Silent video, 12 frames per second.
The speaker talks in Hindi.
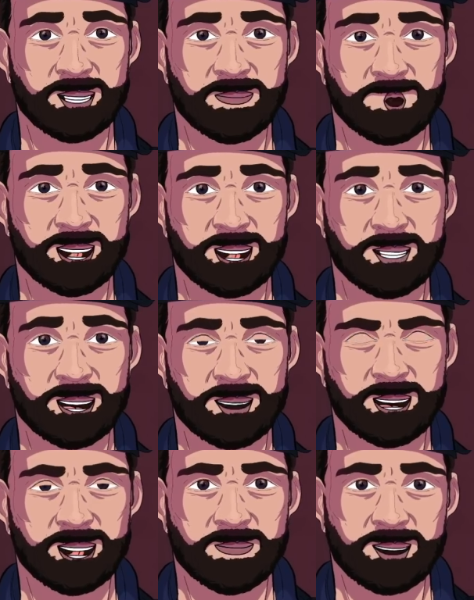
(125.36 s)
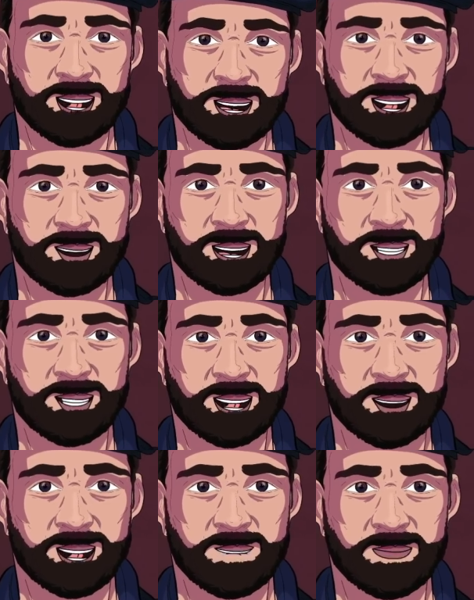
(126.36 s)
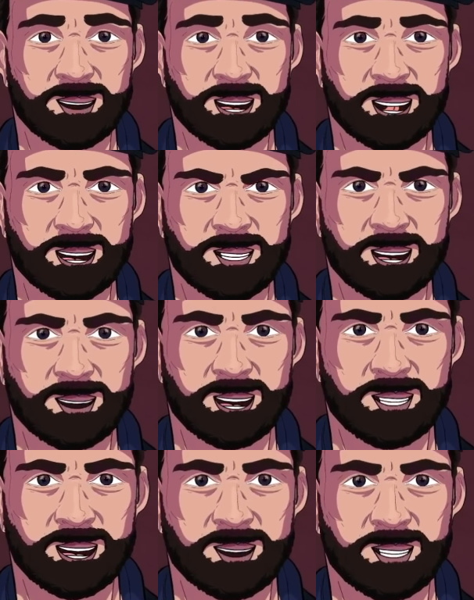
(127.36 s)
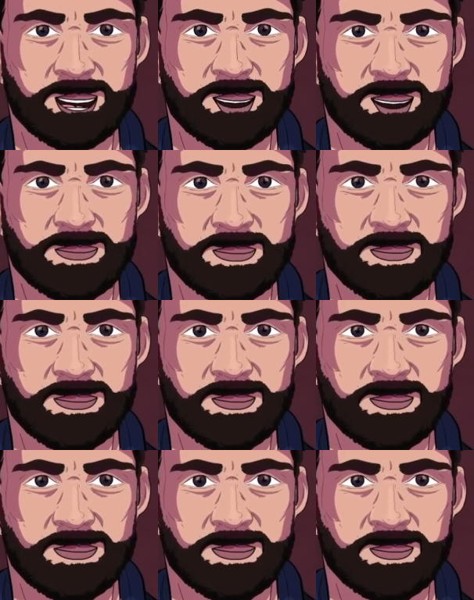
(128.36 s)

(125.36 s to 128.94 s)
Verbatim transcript: ड्यूटी मुर्दा घर के बाहर है इसीलिए सिर्फ बाहर ही ध्यान देना